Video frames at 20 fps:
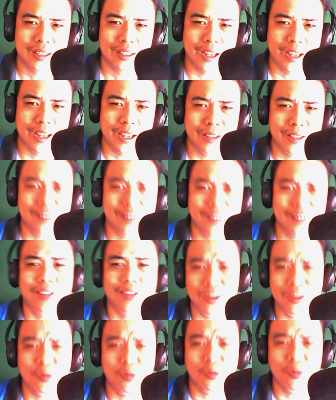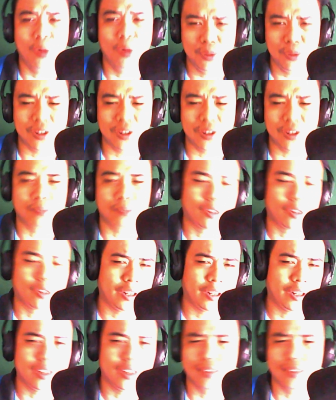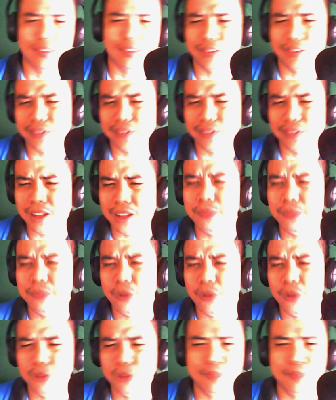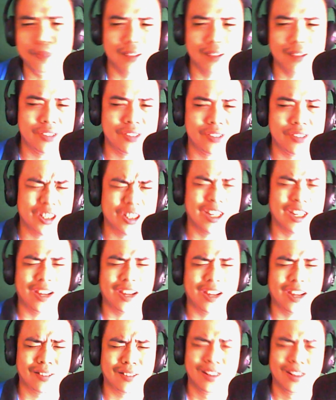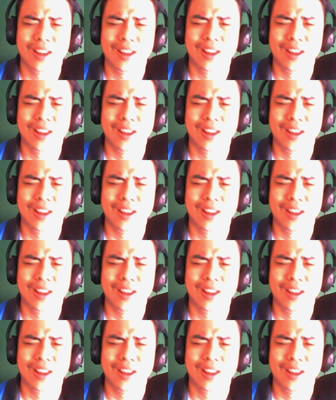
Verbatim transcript: And the same old, I'm sorry, it's the same old messaging, guys.